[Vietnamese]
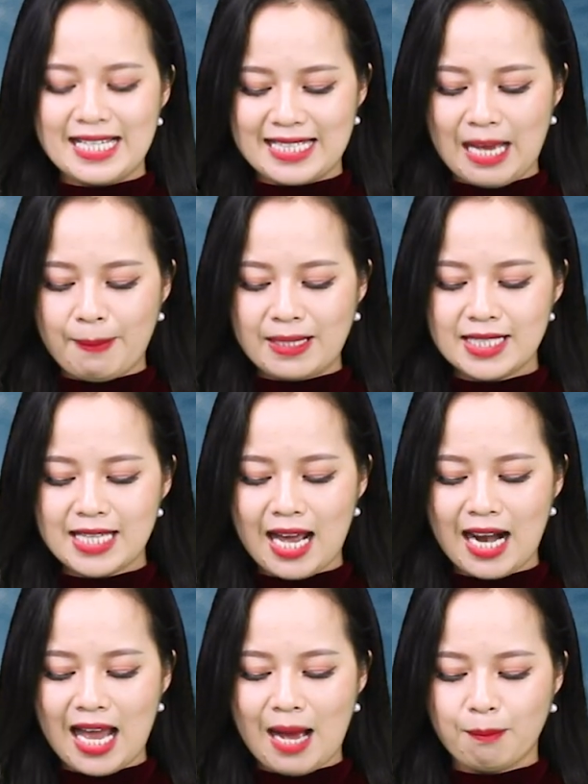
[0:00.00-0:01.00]
giá bán
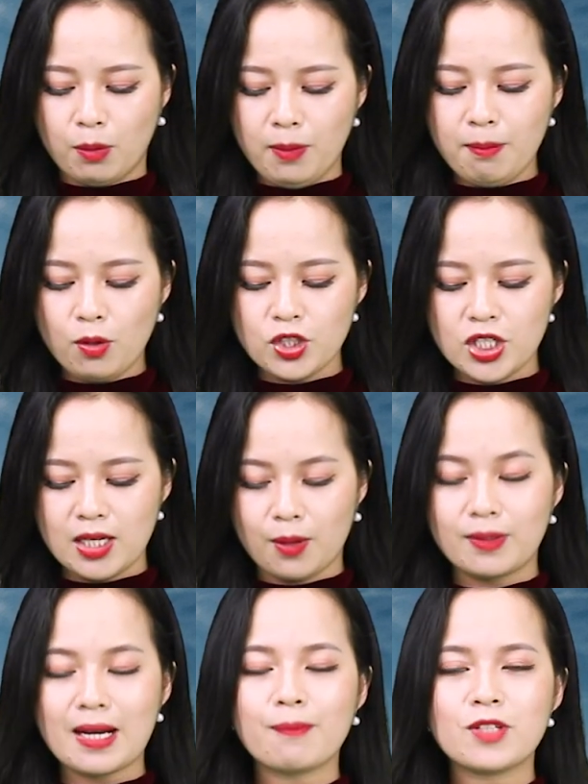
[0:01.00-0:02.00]
ra là 41
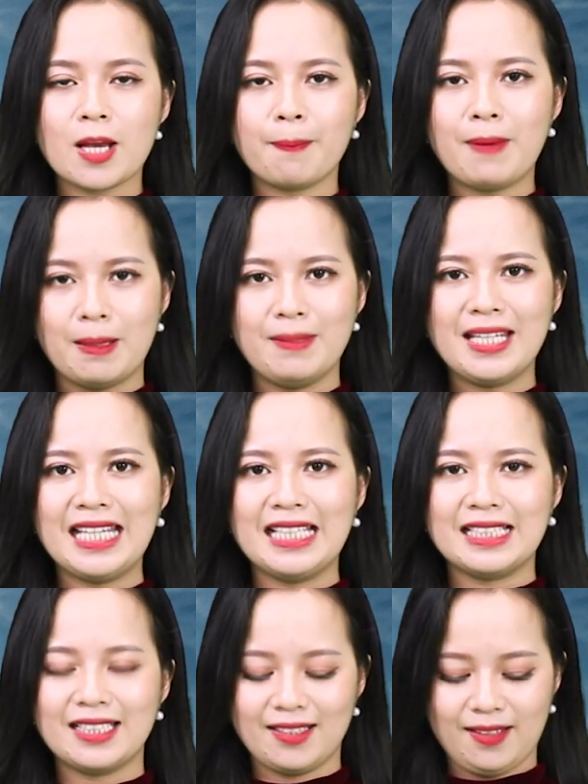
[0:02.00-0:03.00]
triệu 570 nghìn.